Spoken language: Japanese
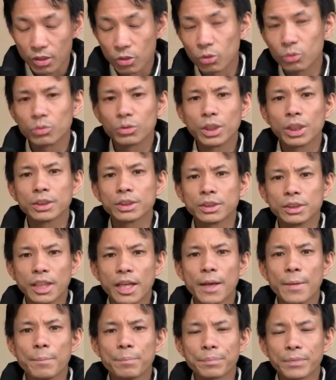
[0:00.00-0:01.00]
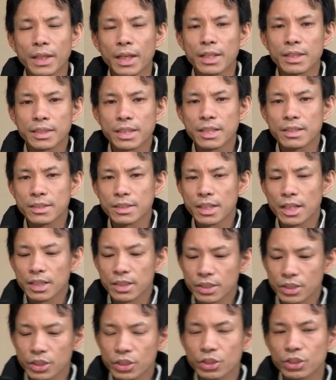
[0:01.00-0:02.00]
このですね、潜
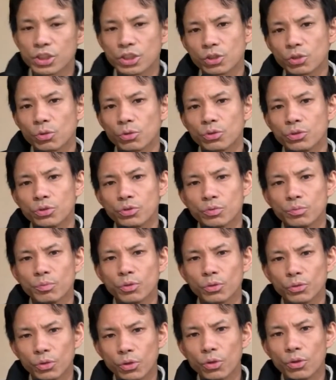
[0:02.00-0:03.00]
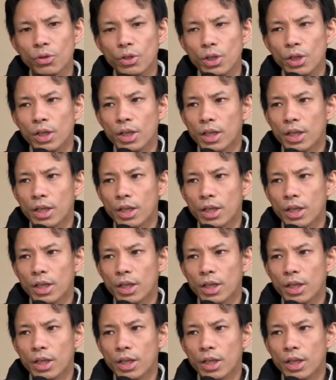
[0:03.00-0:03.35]
在意識というもの、